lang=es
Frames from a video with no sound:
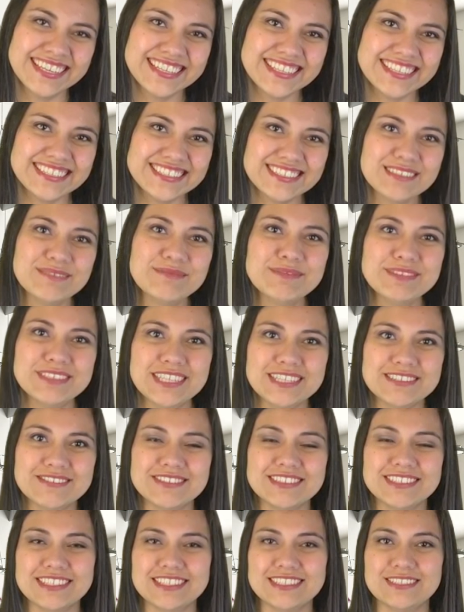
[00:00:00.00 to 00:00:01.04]
Quizá muchas
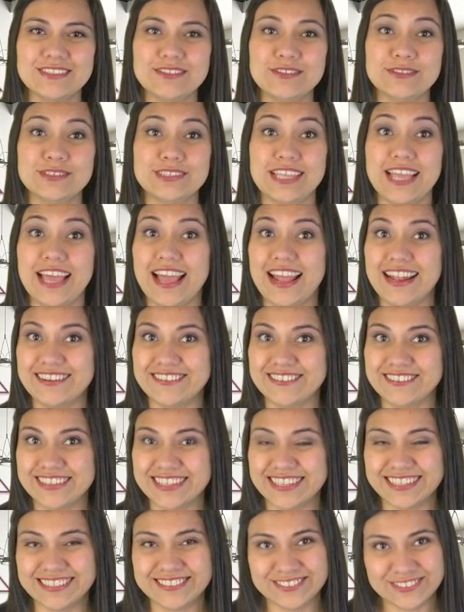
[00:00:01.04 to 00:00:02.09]
veces no sea algo
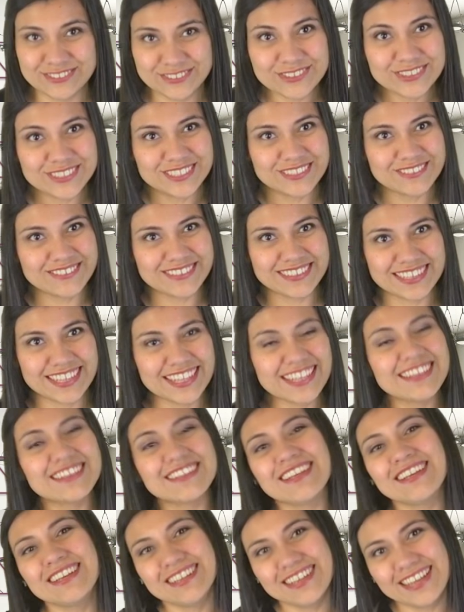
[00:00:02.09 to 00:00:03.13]
que nos guste, ¿verdad?
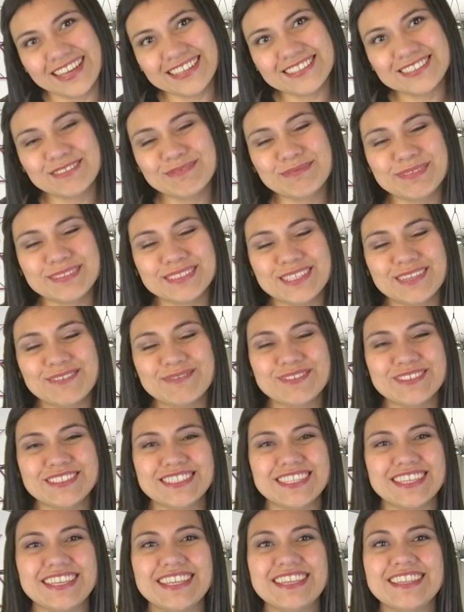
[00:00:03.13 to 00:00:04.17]
Eso pasa muy
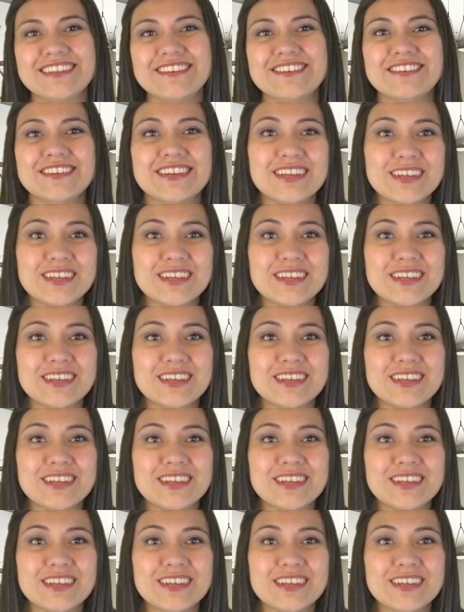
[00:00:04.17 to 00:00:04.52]
seguido.